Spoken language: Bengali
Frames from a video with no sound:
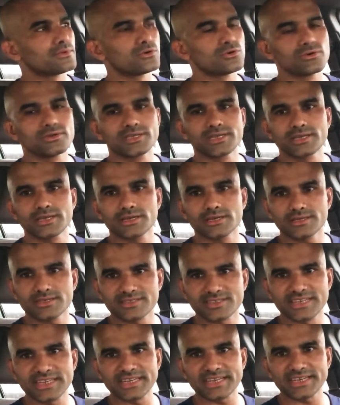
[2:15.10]
ওই যে
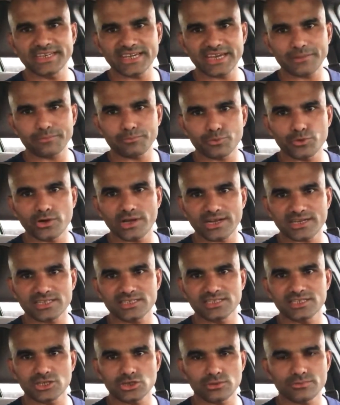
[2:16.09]
স্কিন কেয়ার প্রোডাক্ট
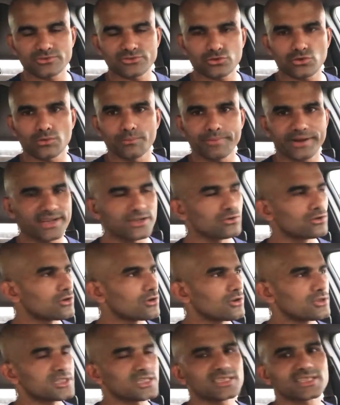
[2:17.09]
যে সমস্ত কোম্পানিগুলো
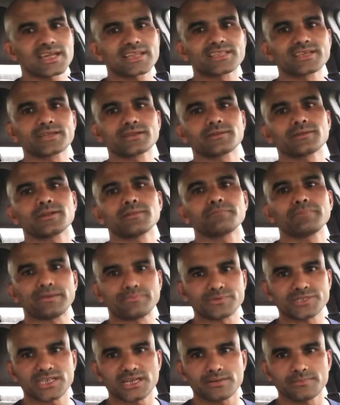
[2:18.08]
রয়েছে তাদের
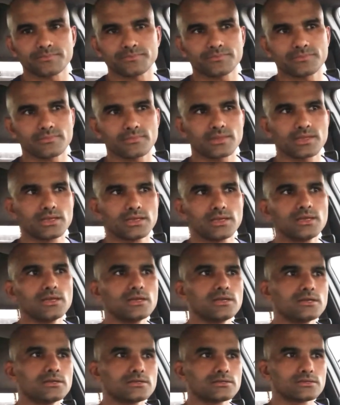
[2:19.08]
ব্যবসা
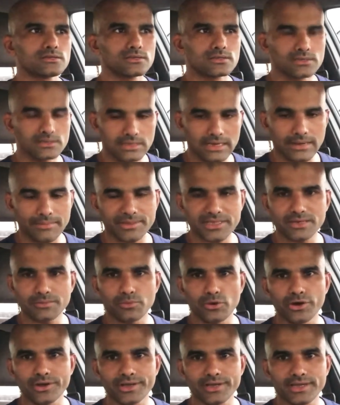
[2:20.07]
আমাদের
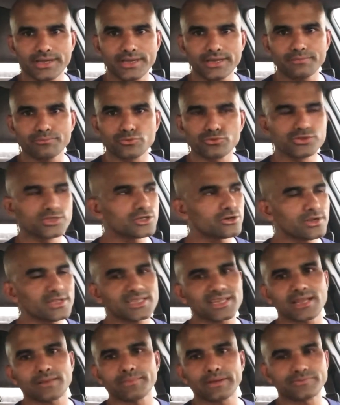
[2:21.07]
ভয়কে পুঁজি করে
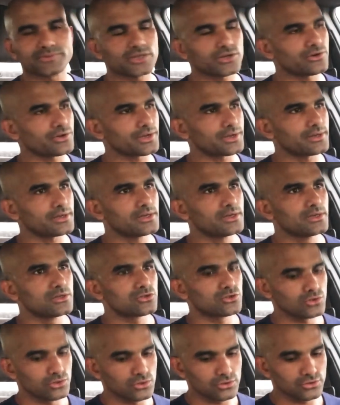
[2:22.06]
তারা ব্যবসা করে
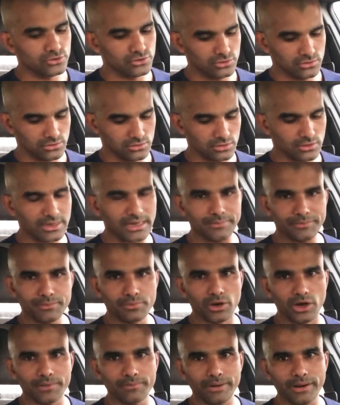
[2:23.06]
তো যখন আমি
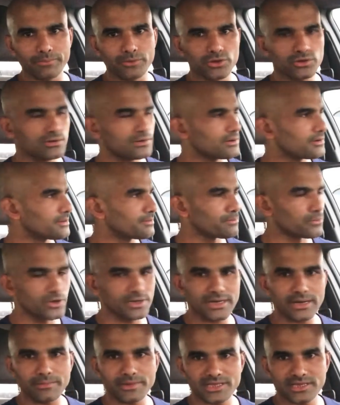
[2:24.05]
ভয় পাবো
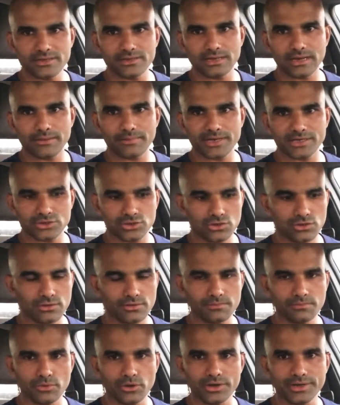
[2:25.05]
ভয়টা আমাদের আমার
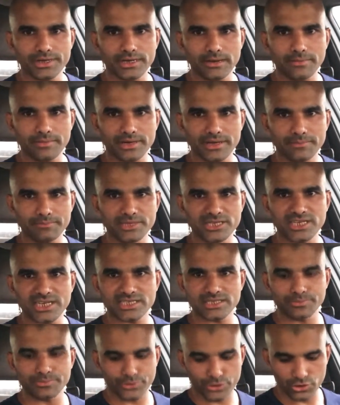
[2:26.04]
যখন ভয়টা আমার
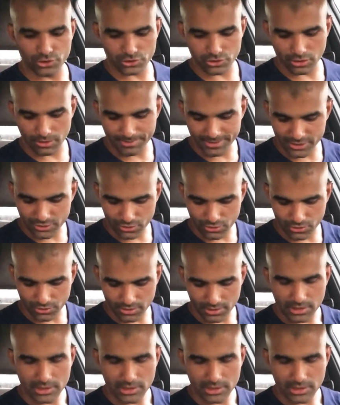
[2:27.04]
বিশ্বাসে পরিণত হবে তখন